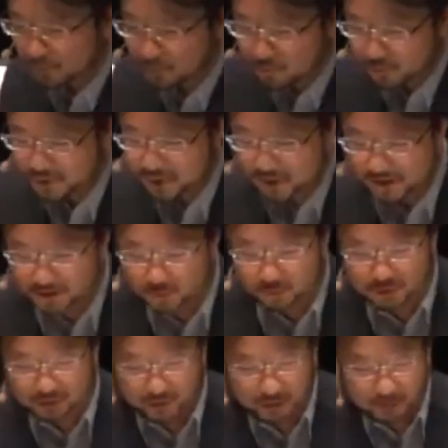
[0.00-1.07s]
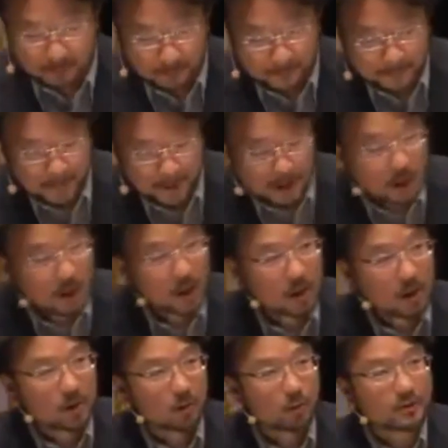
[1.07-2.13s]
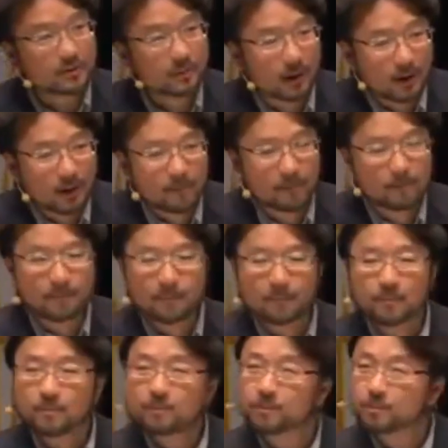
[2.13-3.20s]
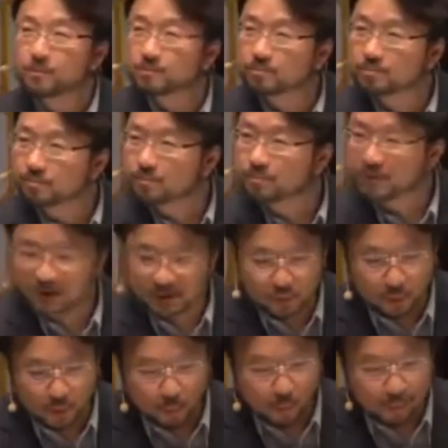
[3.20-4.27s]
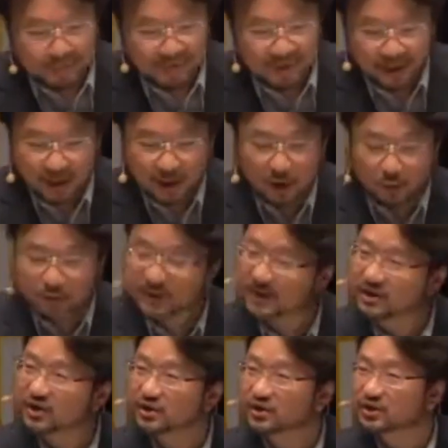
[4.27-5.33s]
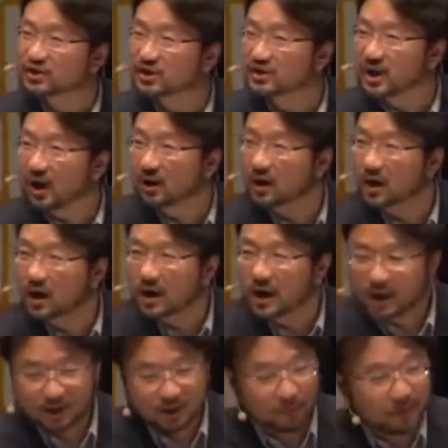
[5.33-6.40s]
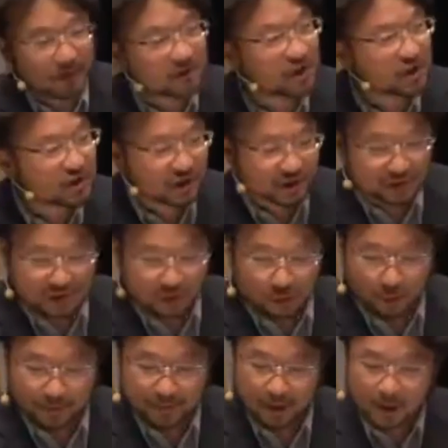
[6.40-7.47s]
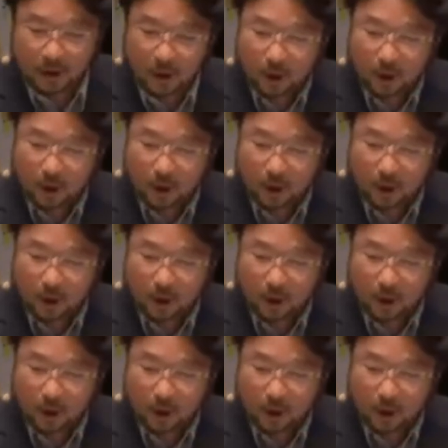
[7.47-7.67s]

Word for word: 所以，亲爱的弟兄姐妹，为什么，彼得说我们能够在这个世界上有一个尽情的生活呢？